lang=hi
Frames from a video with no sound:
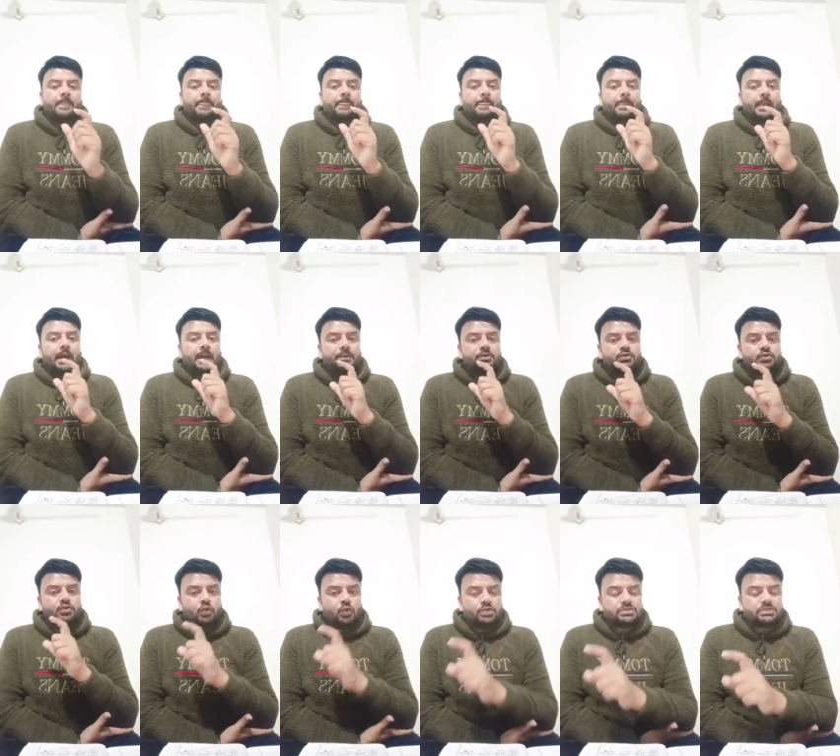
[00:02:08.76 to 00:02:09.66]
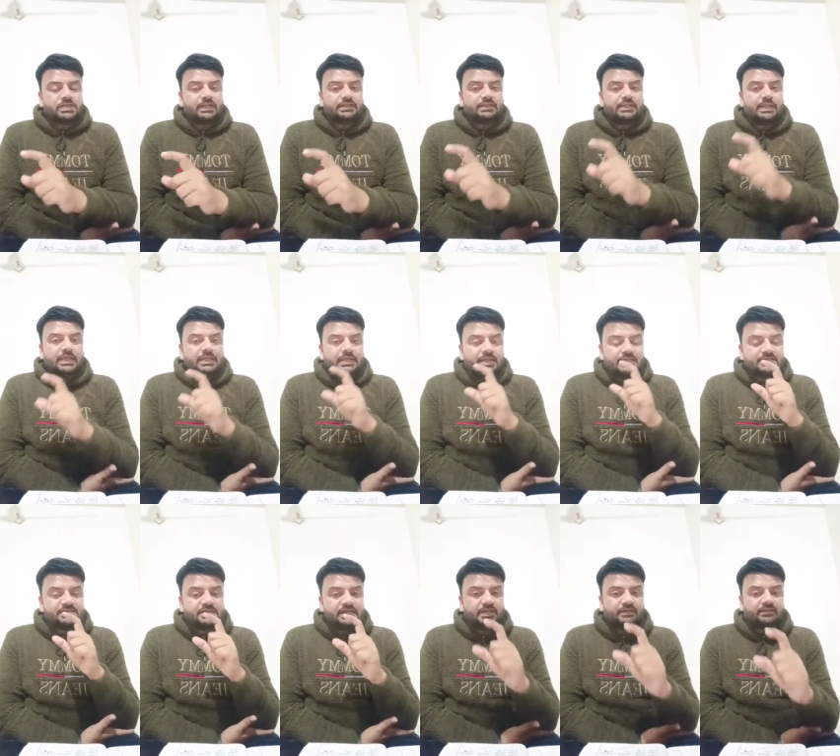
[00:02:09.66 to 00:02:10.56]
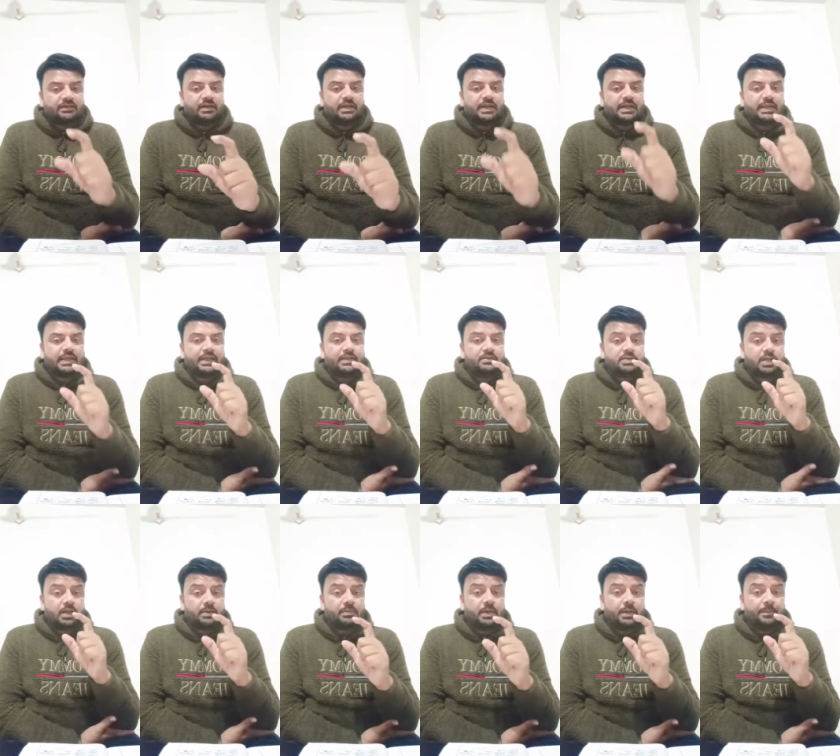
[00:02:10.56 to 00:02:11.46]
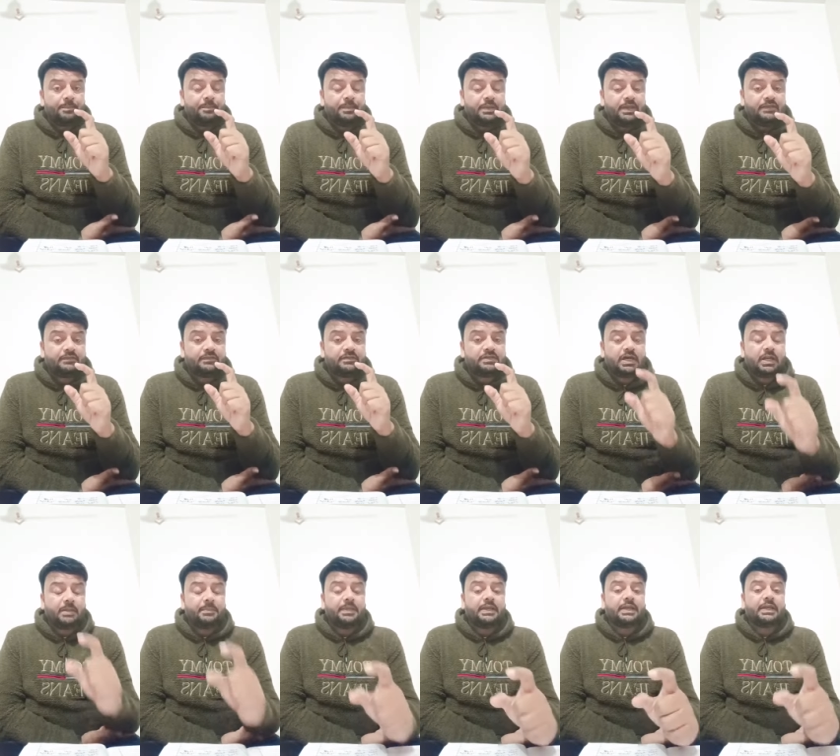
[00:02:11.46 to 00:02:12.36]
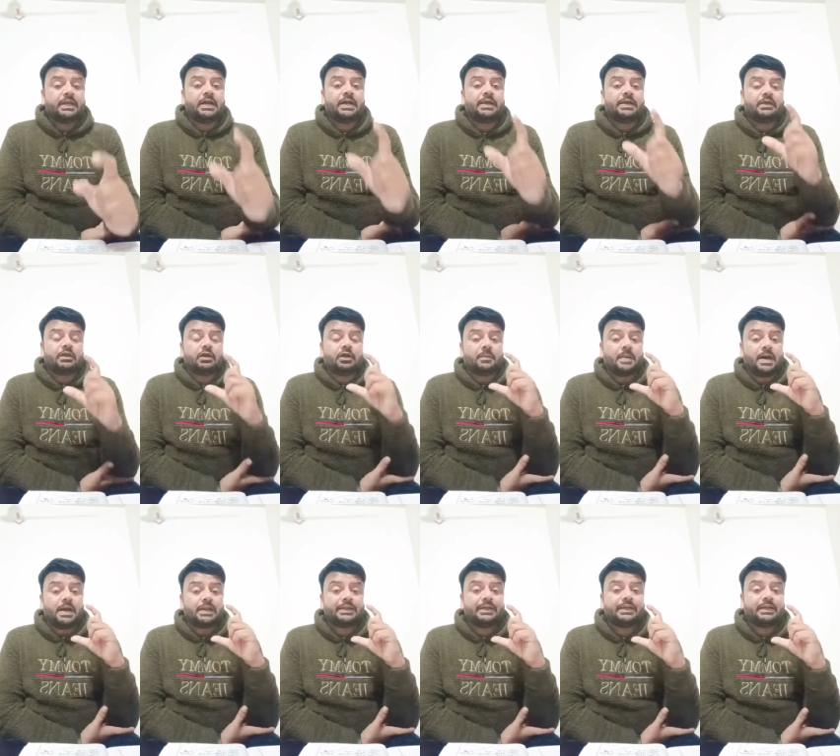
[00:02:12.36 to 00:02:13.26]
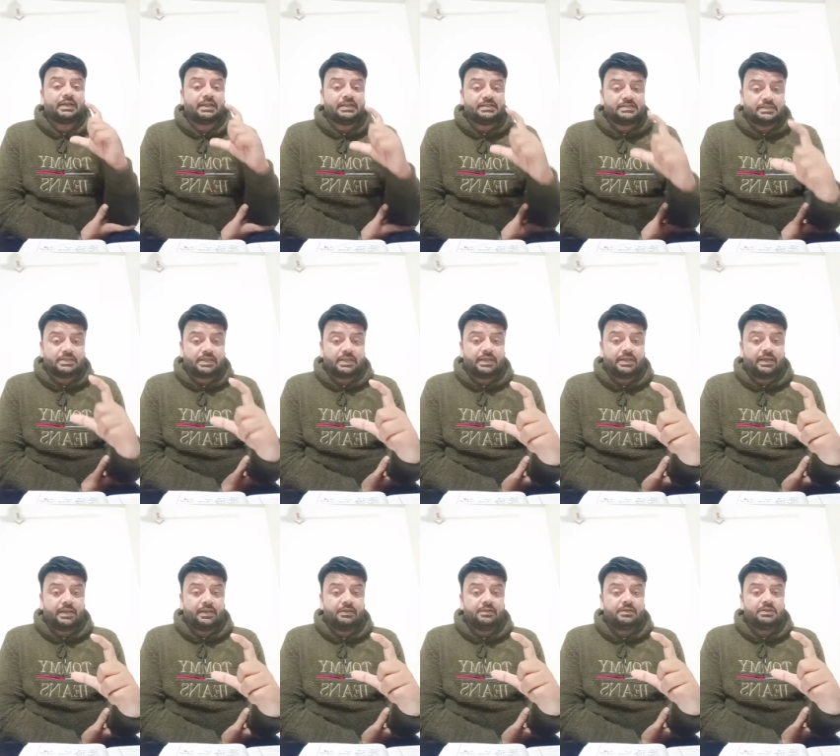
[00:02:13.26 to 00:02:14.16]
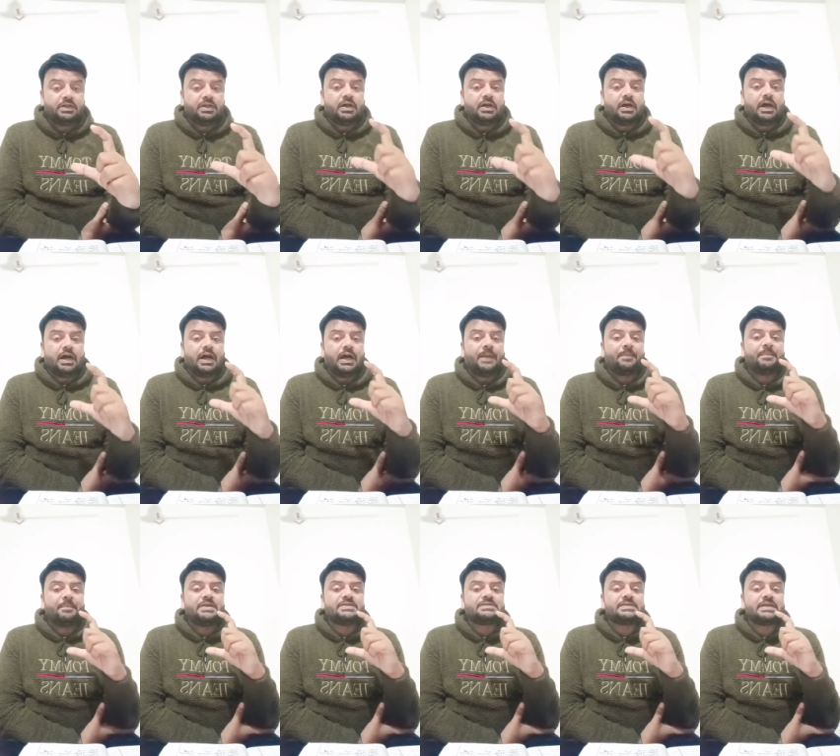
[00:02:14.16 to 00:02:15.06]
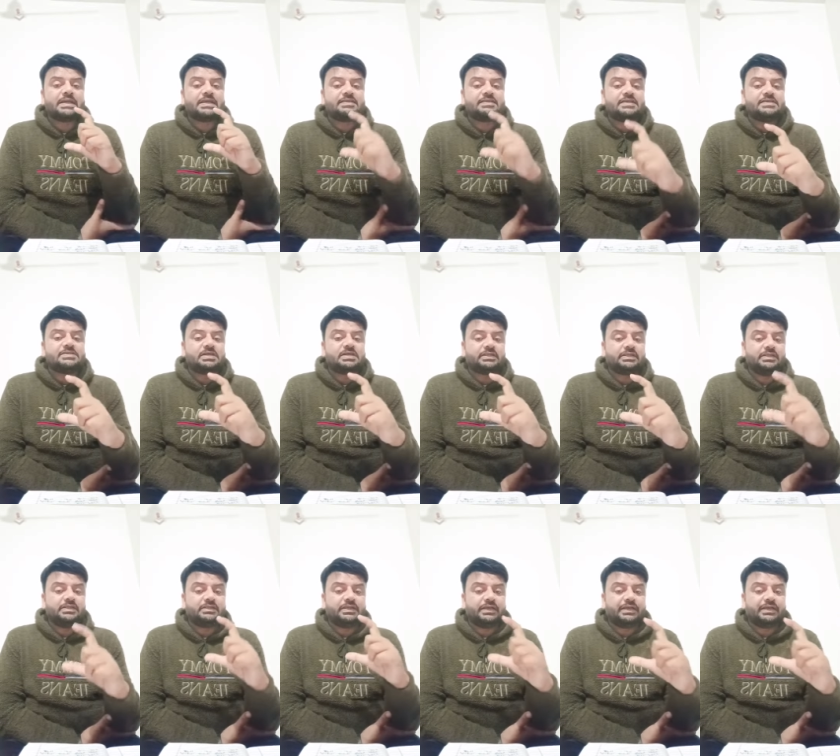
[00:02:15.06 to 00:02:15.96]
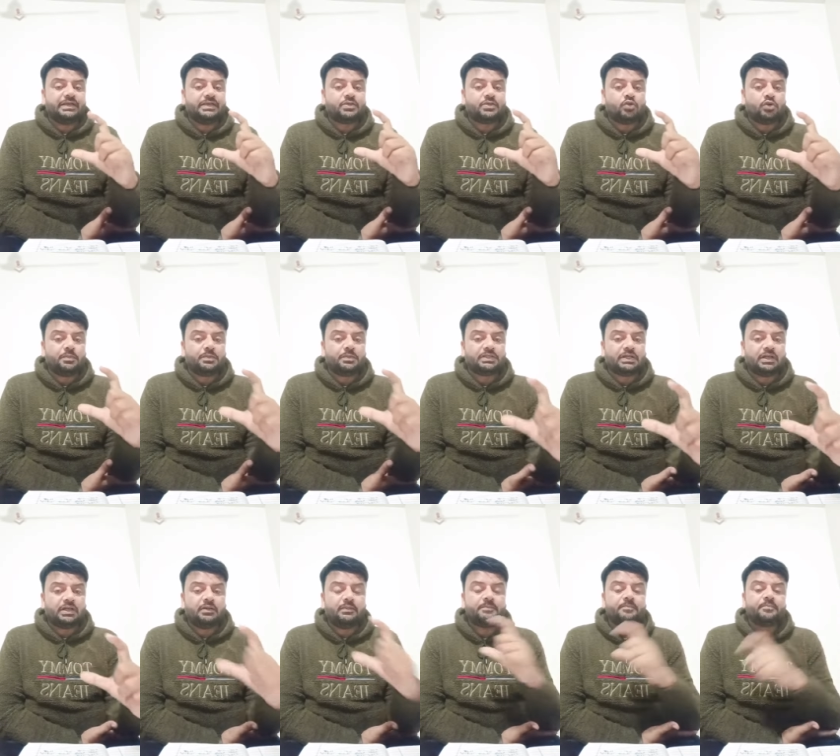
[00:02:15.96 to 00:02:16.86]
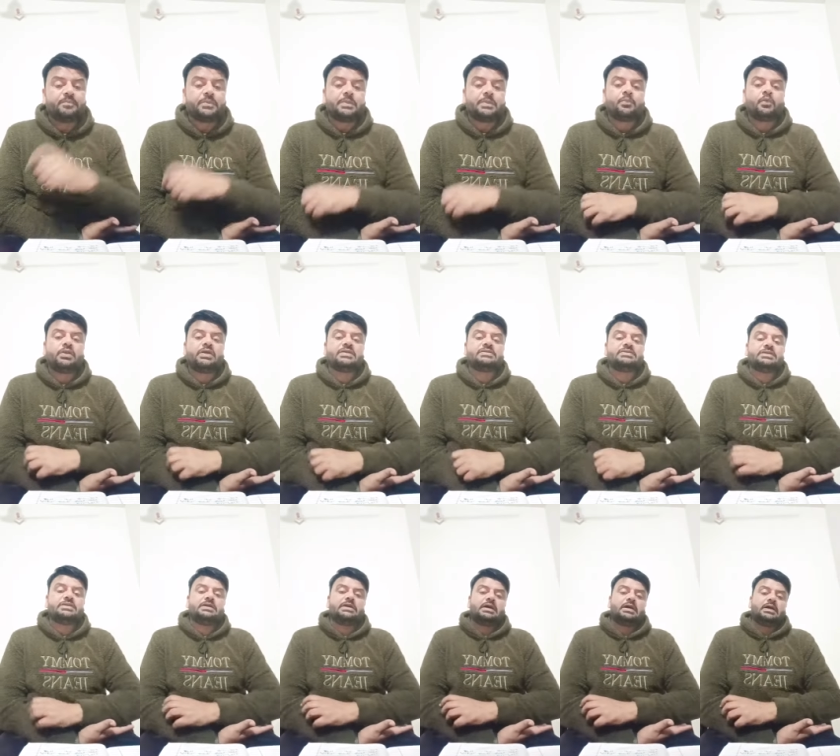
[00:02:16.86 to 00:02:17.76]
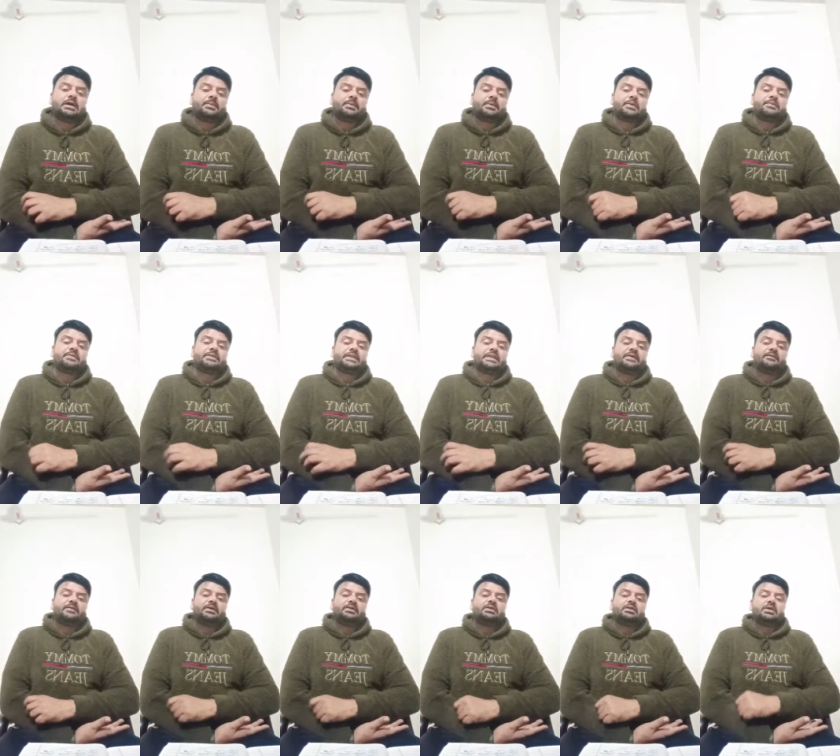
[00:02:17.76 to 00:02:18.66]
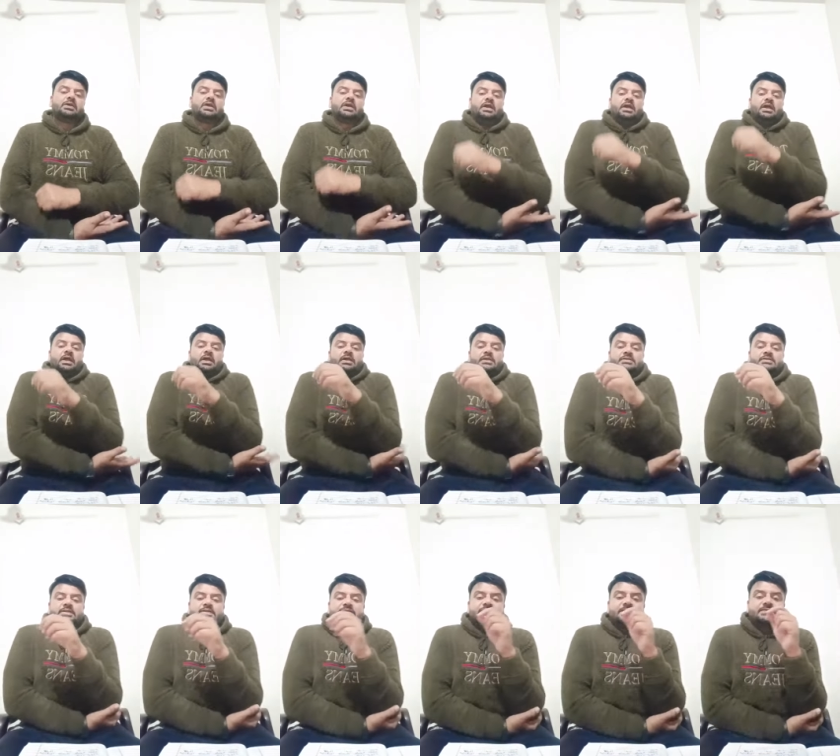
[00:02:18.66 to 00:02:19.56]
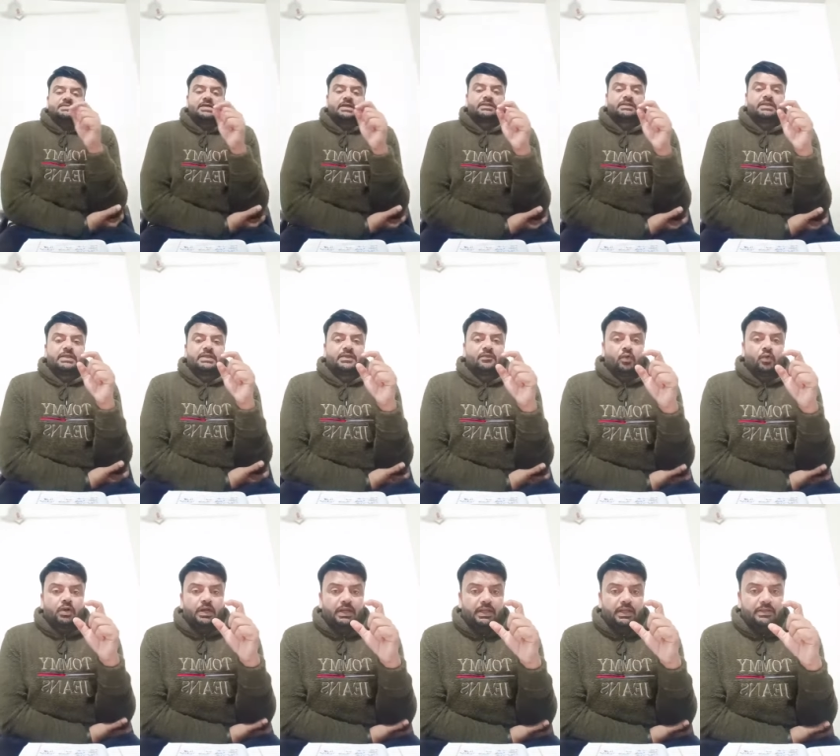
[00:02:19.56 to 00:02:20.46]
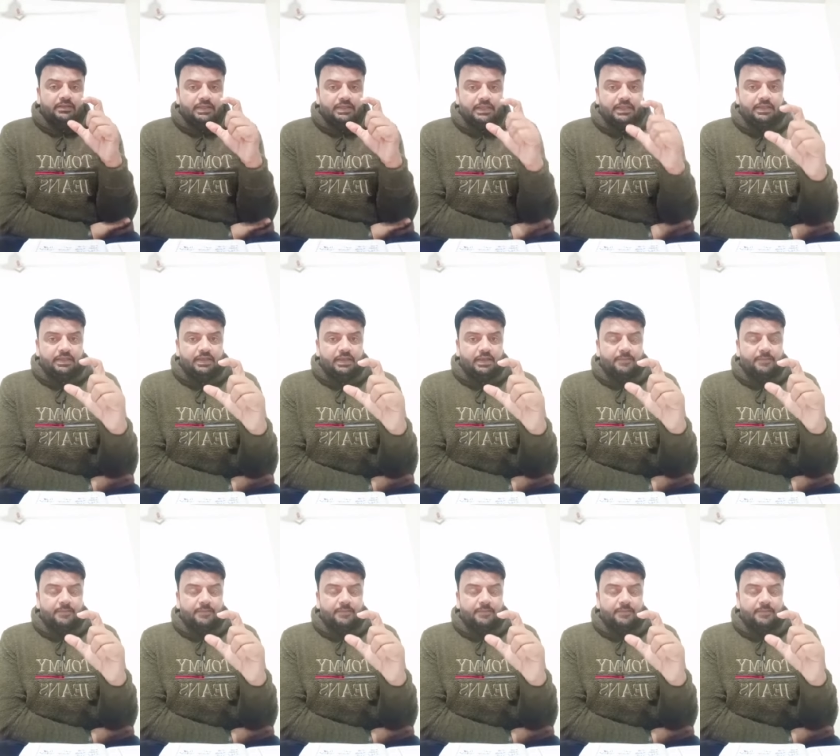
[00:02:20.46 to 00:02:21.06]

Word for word: अब जो साथी ये स्टेटस लगा रहे कि नरमा बीस हजार बिकेगा एक अखबार की कटिंग चल रही है आप में से किस किस साथी ने देखी है जरूर बताना पुणे जी आपका भी धन्यवाद जिस जिस साथी ने वो कटिंग देखी है